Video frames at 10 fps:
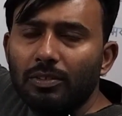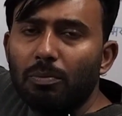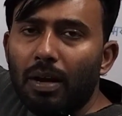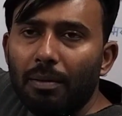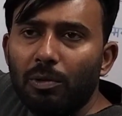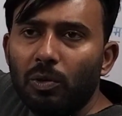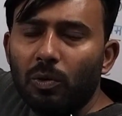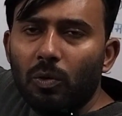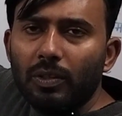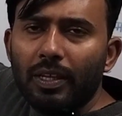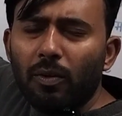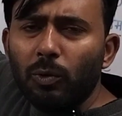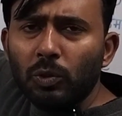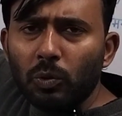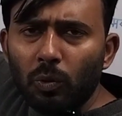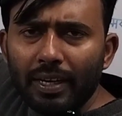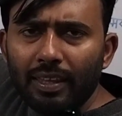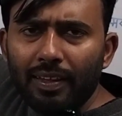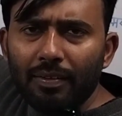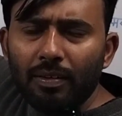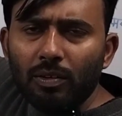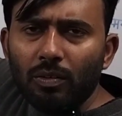जो मामलुक लोग थे उच्च कुल के थे